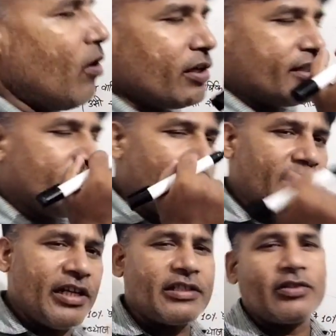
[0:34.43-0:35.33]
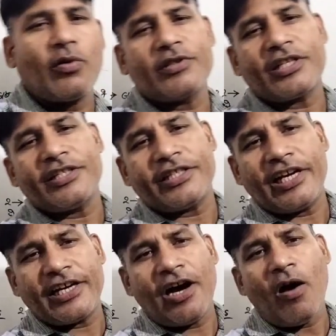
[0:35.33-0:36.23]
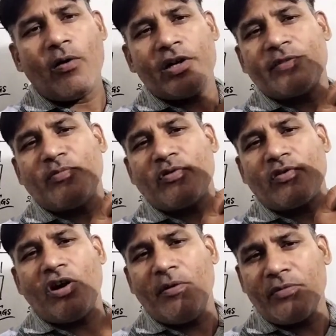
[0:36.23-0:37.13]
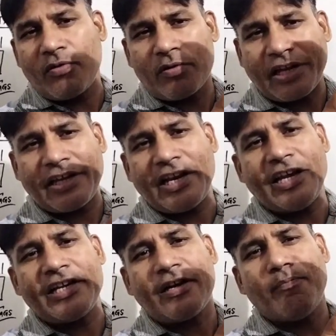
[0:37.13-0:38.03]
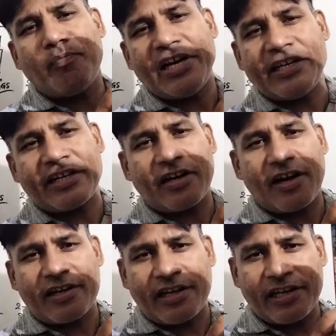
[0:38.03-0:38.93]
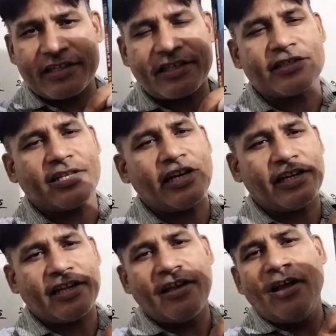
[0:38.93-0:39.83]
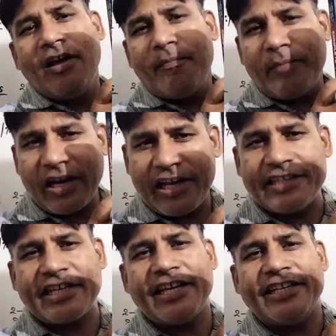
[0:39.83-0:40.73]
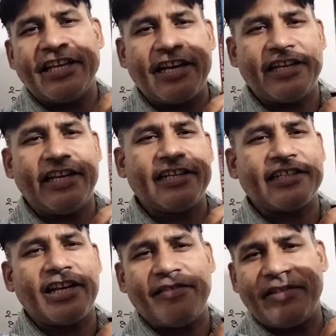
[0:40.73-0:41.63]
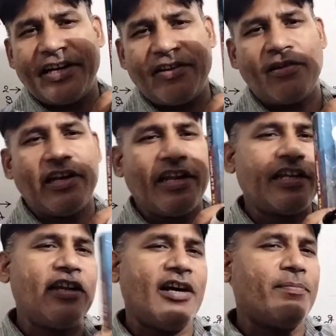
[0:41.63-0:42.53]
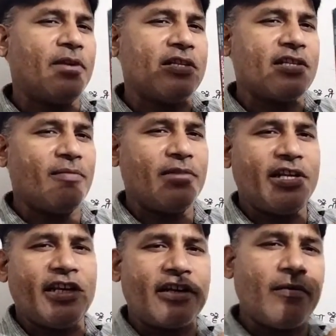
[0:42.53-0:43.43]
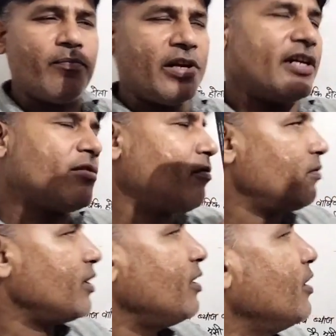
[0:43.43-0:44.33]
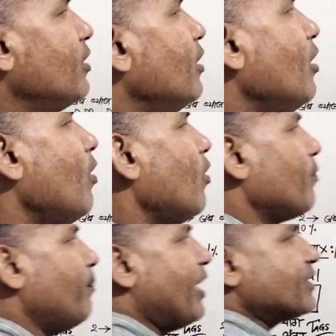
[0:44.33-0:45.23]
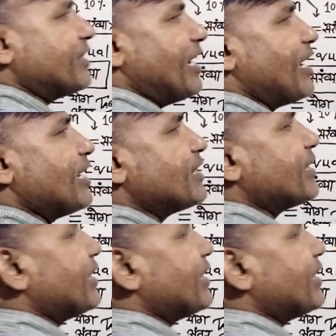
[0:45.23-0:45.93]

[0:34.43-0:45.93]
और ज़बरदस्त सॉल्यूशन चलेगा और इस बुक को हम रोकेंगे नहीं कंप्लीट कराकर ही सांस लेंगे भले ही चाहे धीरे धीरे चले वीडियो लेकिन आपके सामने ये कंप्लीट होगी और बेस्ट तरीके से